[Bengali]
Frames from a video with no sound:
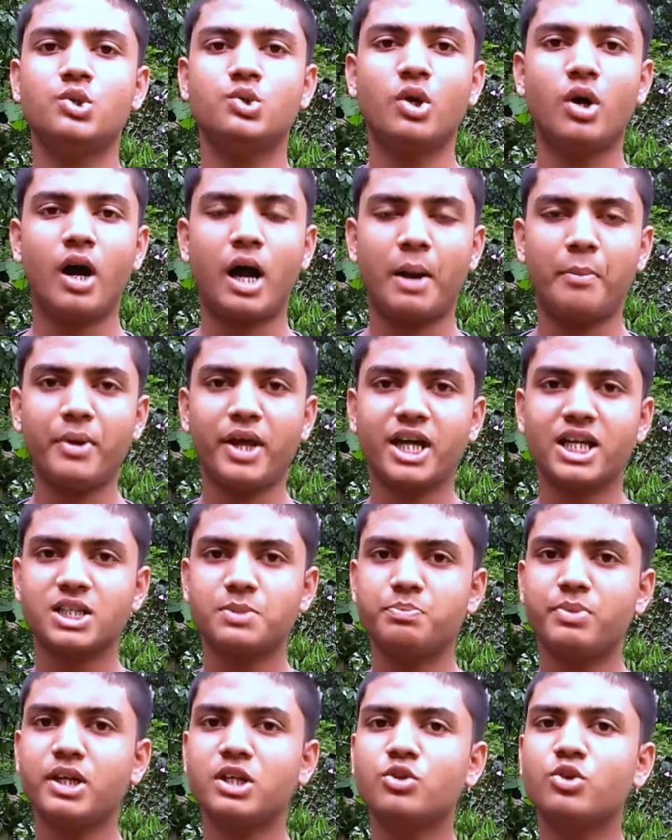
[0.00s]
সো আমরা
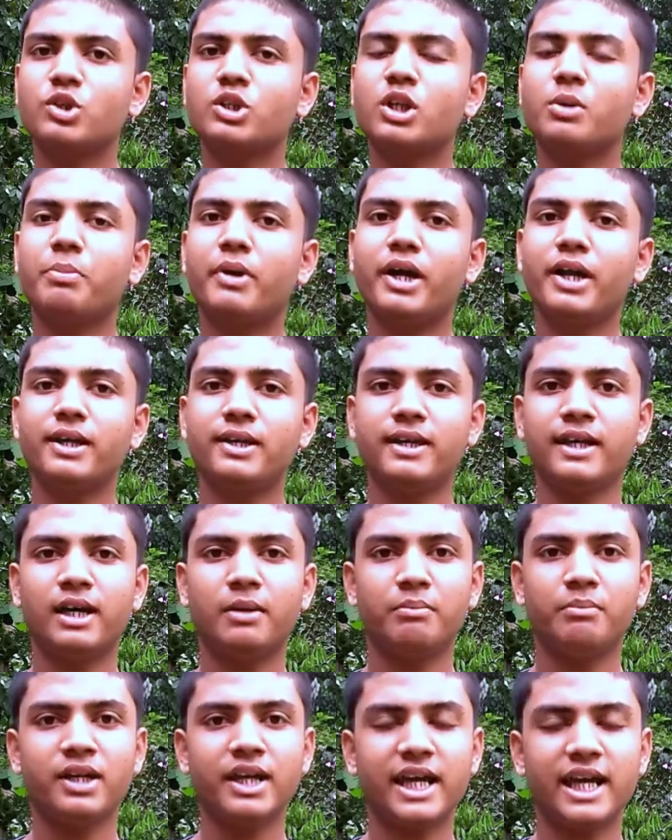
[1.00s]
এক্সপেক্ট করতে পারি
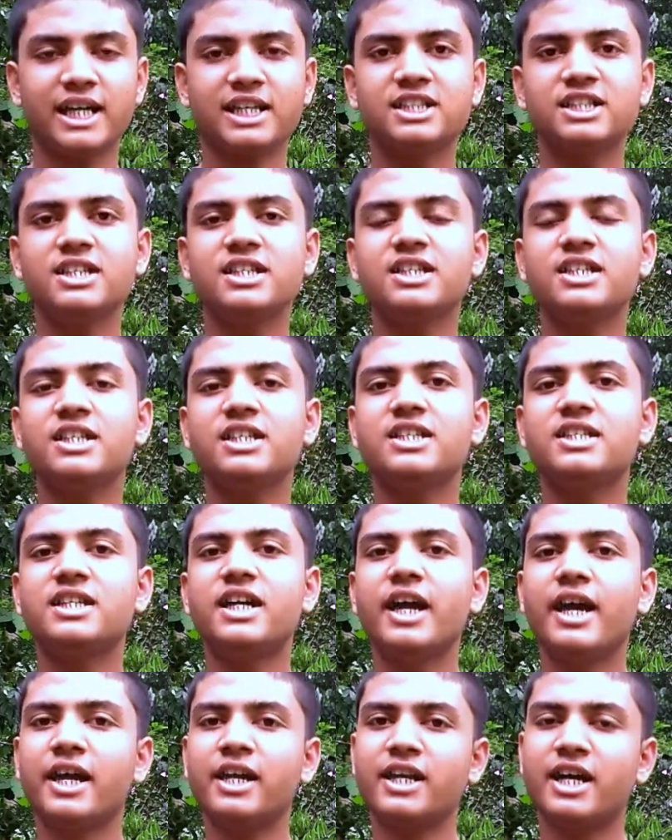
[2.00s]
রিয়েলমির এক্স থ্রি
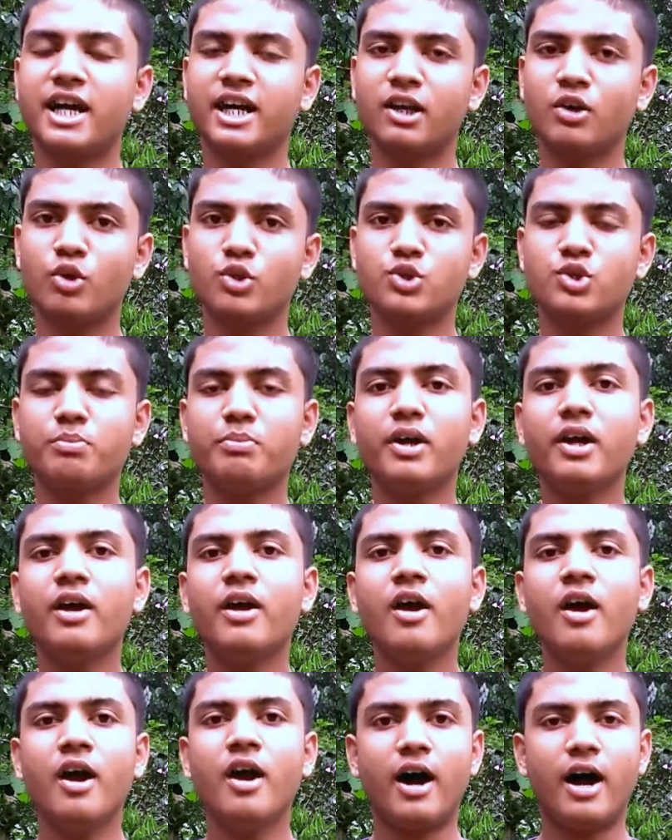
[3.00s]
সিরিজটা এরই আগে লঞ্চ হবে
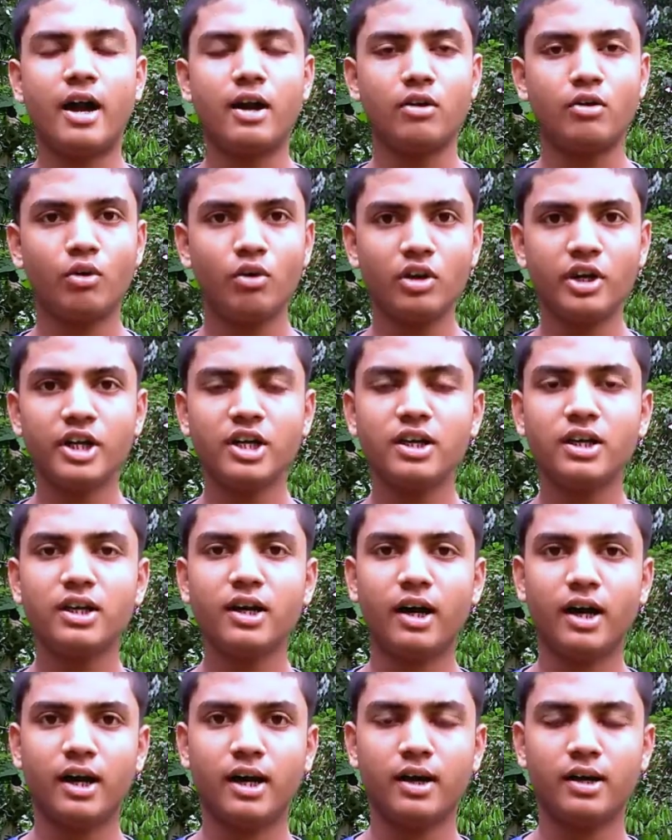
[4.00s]
আর অলরেডি
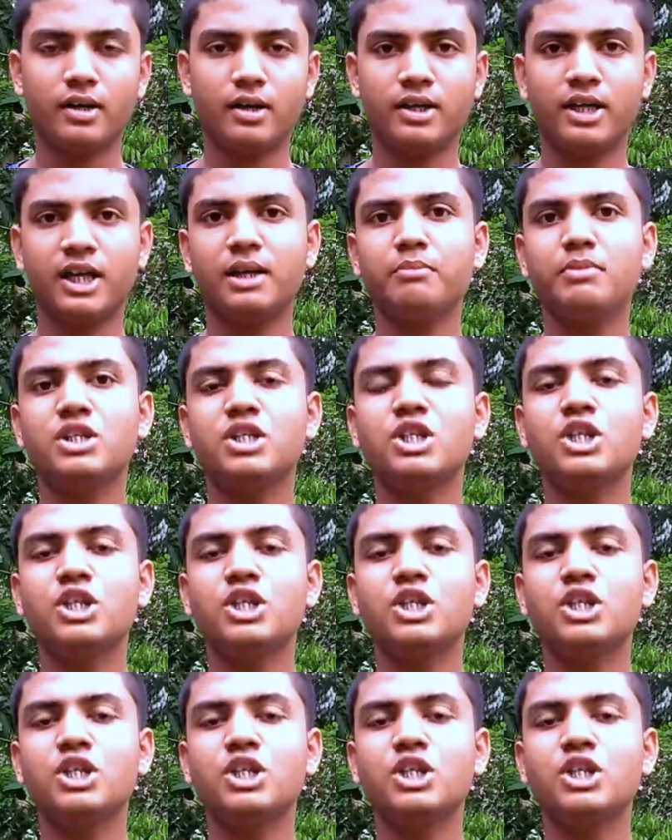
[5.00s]
রিয়ালমির